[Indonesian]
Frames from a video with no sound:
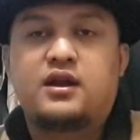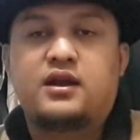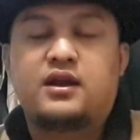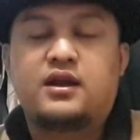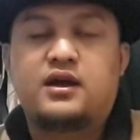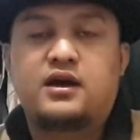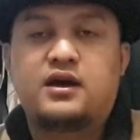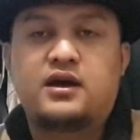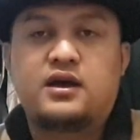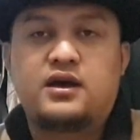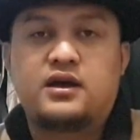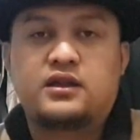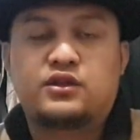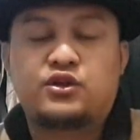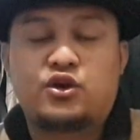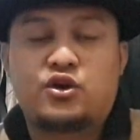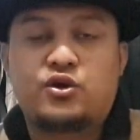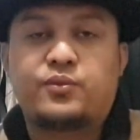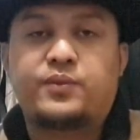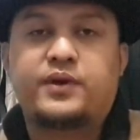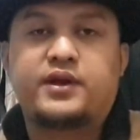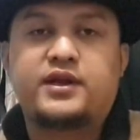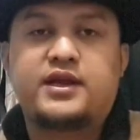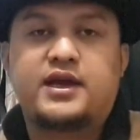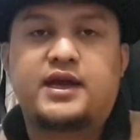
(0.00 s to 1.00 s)
uh,
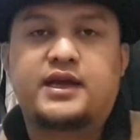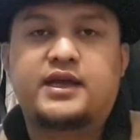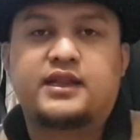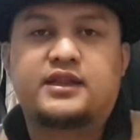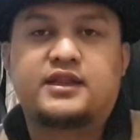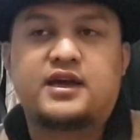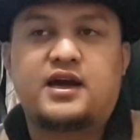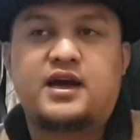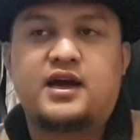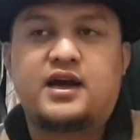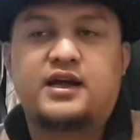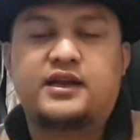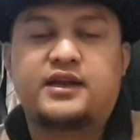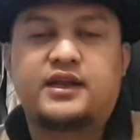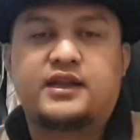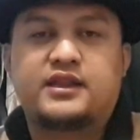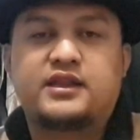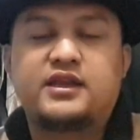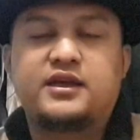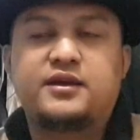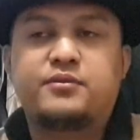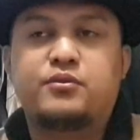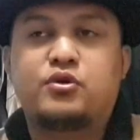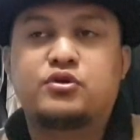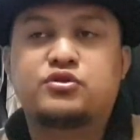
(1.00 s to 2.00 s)
Tokopedia kita
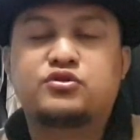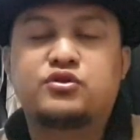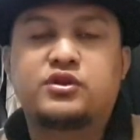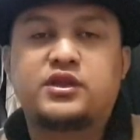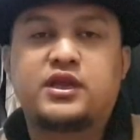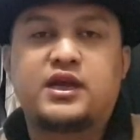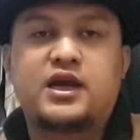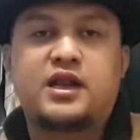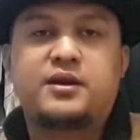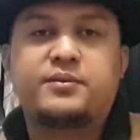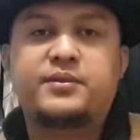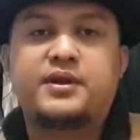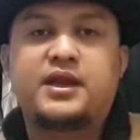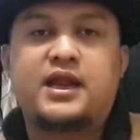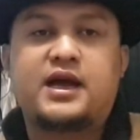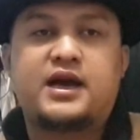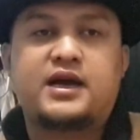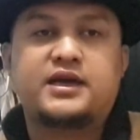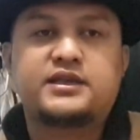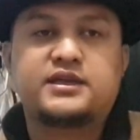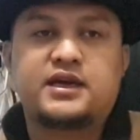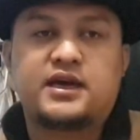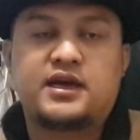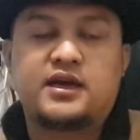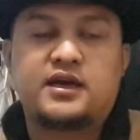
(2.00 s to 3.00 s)
nanti bosku tinggal bilang
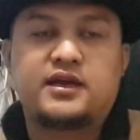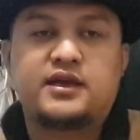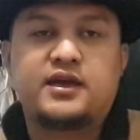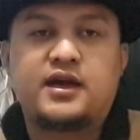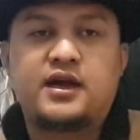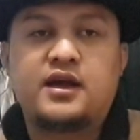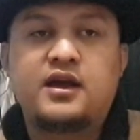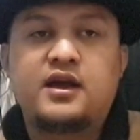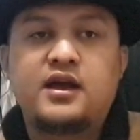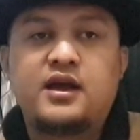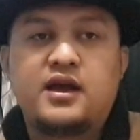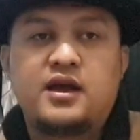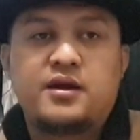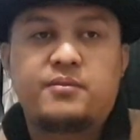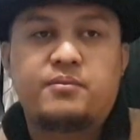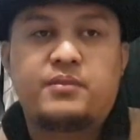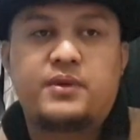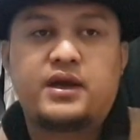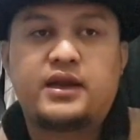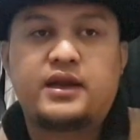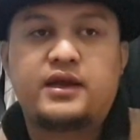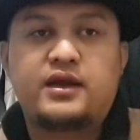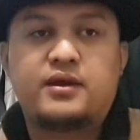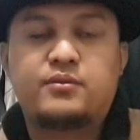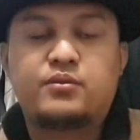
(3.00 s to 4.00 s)
aja ya
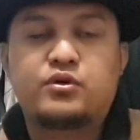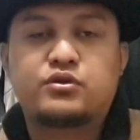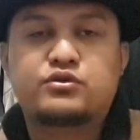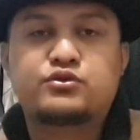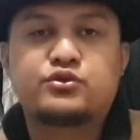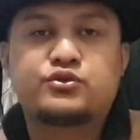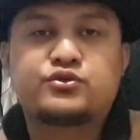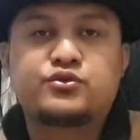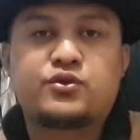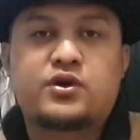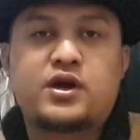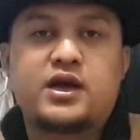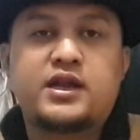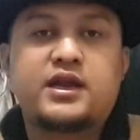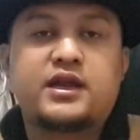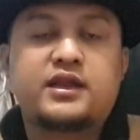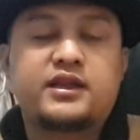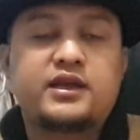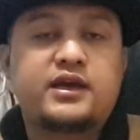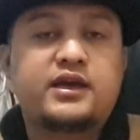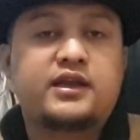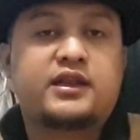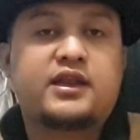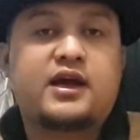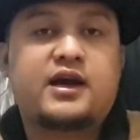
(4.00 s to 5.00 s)
mana yang bosku suka nanti
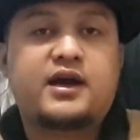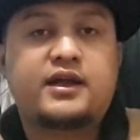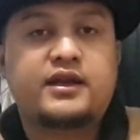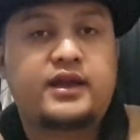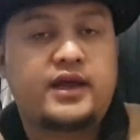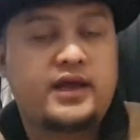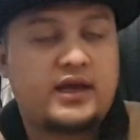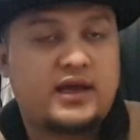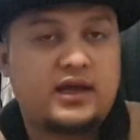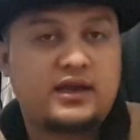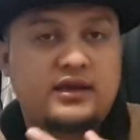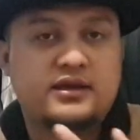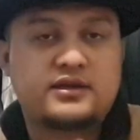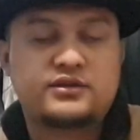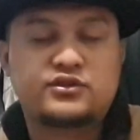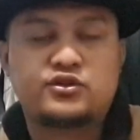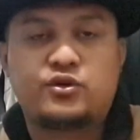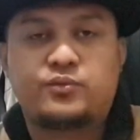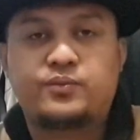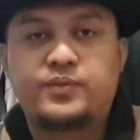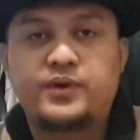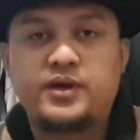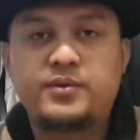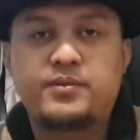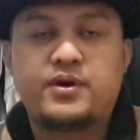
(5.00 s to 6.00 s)
kita akan naikkan ke
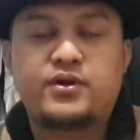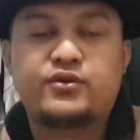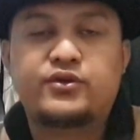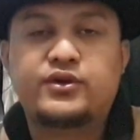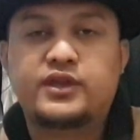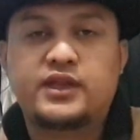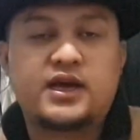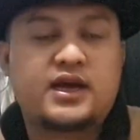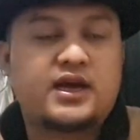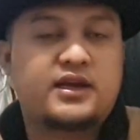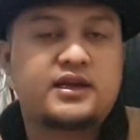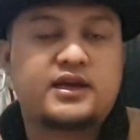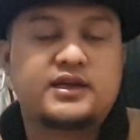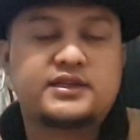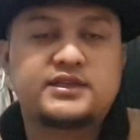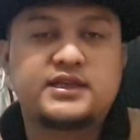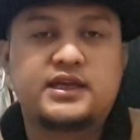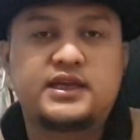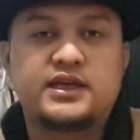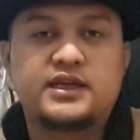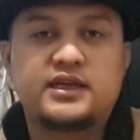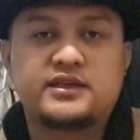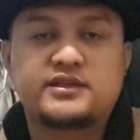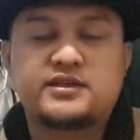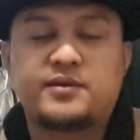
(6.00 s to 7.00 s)
Shopee baru kita akan kasih
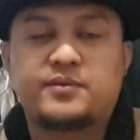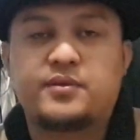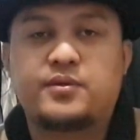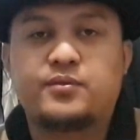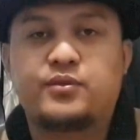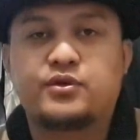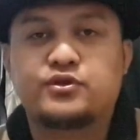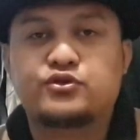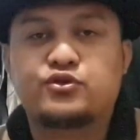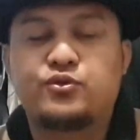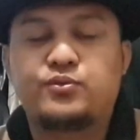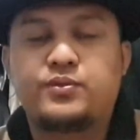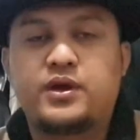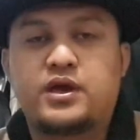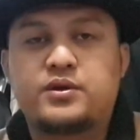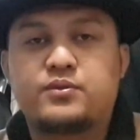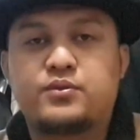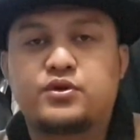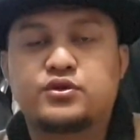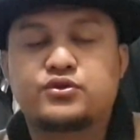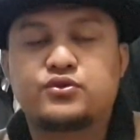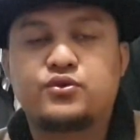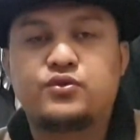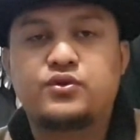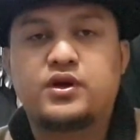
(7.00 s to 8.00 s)
linknya sama bosku biar
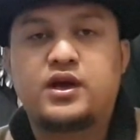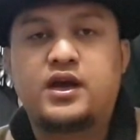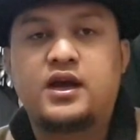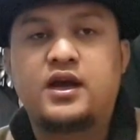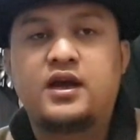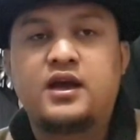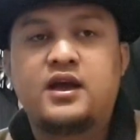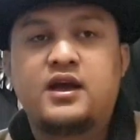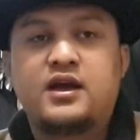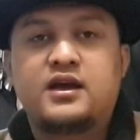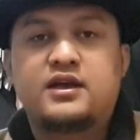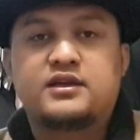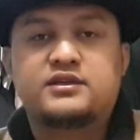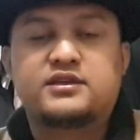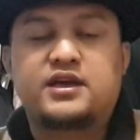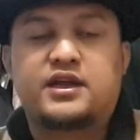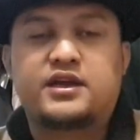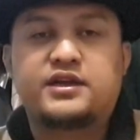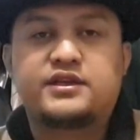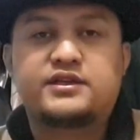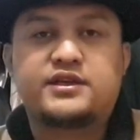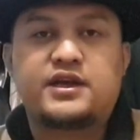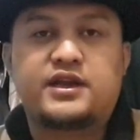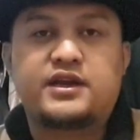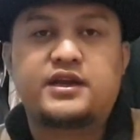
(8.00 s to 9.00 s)
bosku nggak
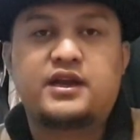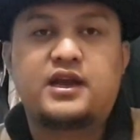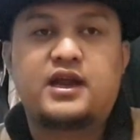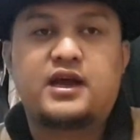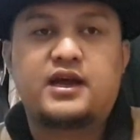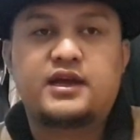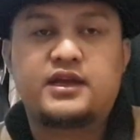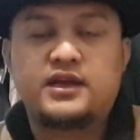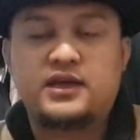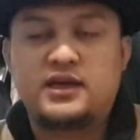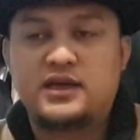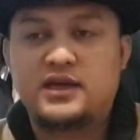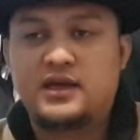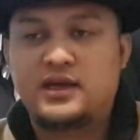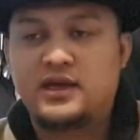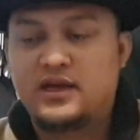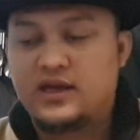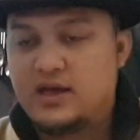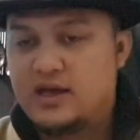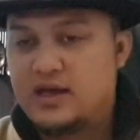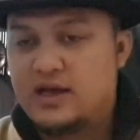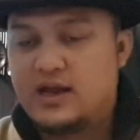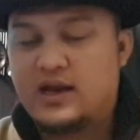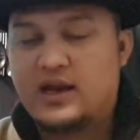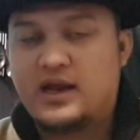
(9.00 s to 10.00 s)
cari-cari lagi
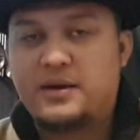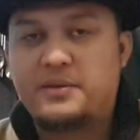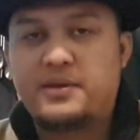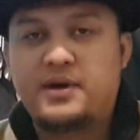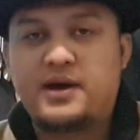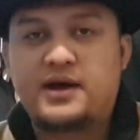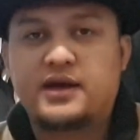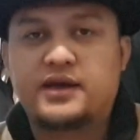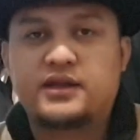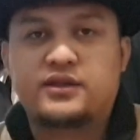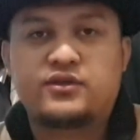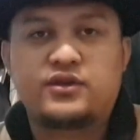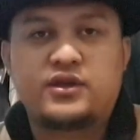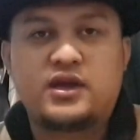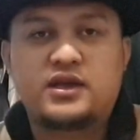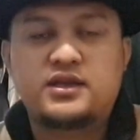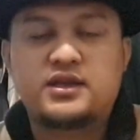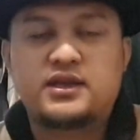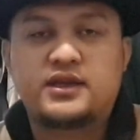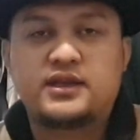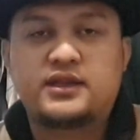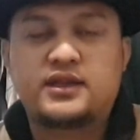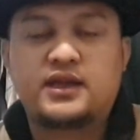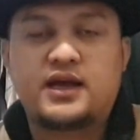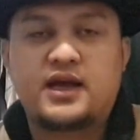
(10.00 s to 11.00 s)
lama gitu ya
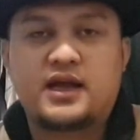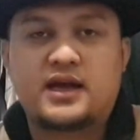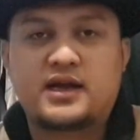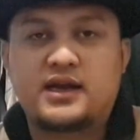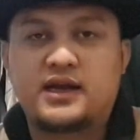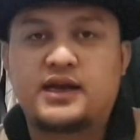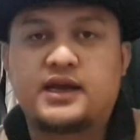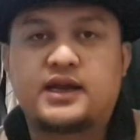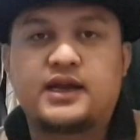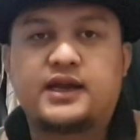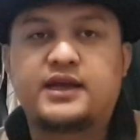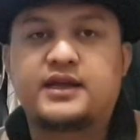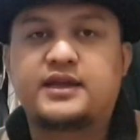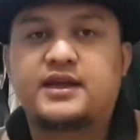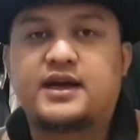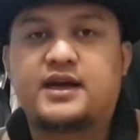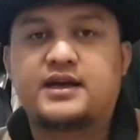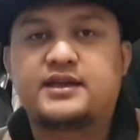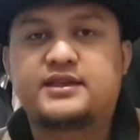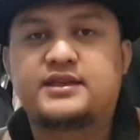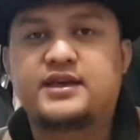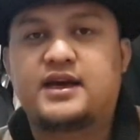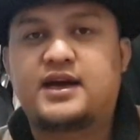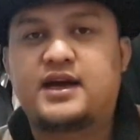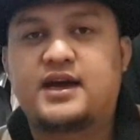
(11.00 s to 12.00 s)
jadi tinggal klik linknya
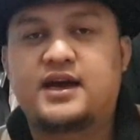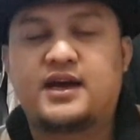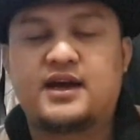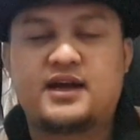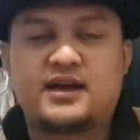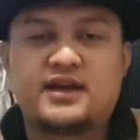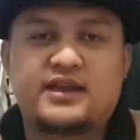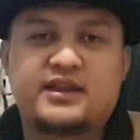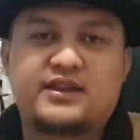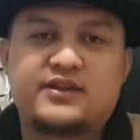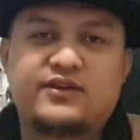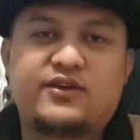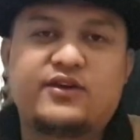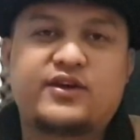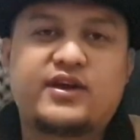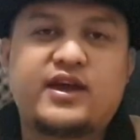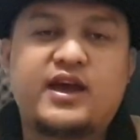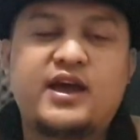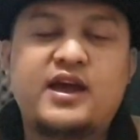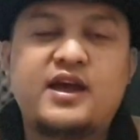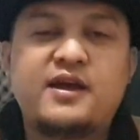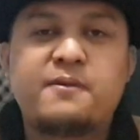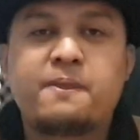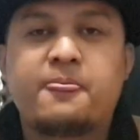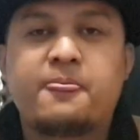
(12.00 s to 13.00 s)
aja gitu oke okay?